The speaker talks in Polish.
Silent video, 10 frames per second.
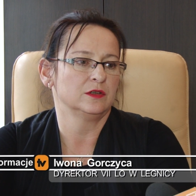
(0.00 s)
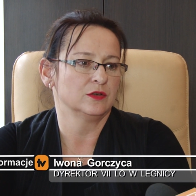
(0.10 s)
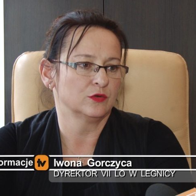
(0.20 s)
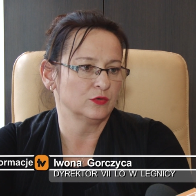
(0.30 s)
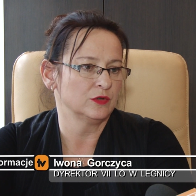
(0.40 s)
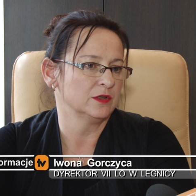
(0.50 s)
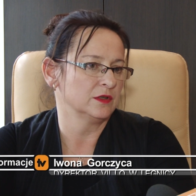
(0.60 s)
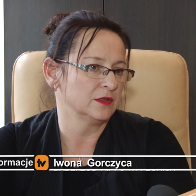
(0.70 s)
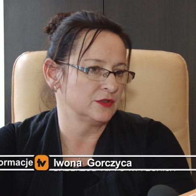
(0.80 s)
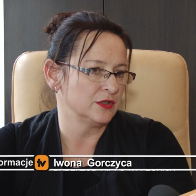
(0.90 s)
e, do
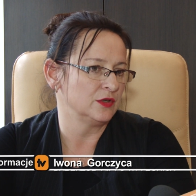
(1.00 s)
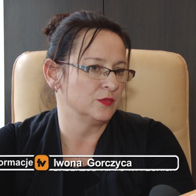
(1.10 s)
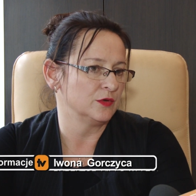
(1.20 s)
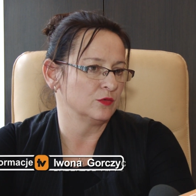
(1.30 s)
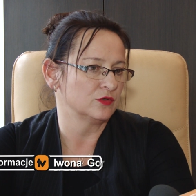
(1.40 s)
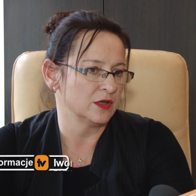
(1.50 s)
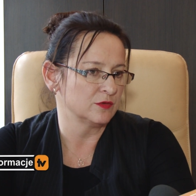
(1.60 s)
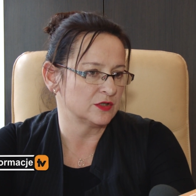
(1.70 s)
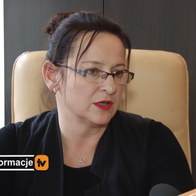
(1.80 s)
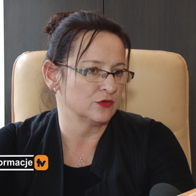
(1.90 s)
których chcieliby
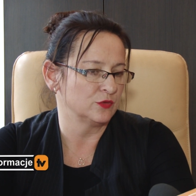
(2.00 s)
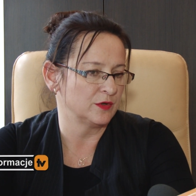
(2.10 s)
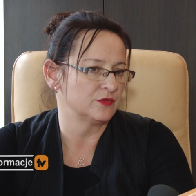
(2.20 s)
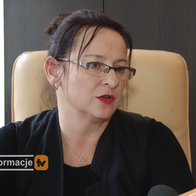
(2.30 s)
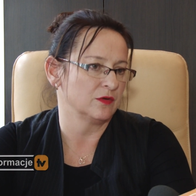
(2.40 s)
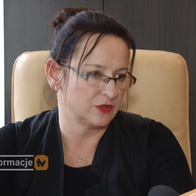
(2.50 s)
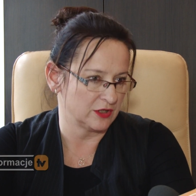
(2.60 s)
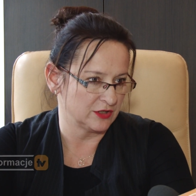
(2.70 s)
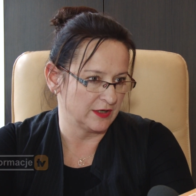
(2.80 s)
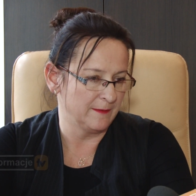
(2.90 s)
uczęszczać od 1
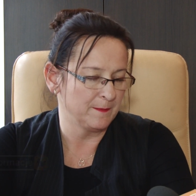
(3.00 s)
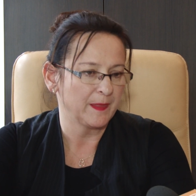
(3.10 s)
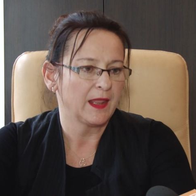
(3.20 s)
września,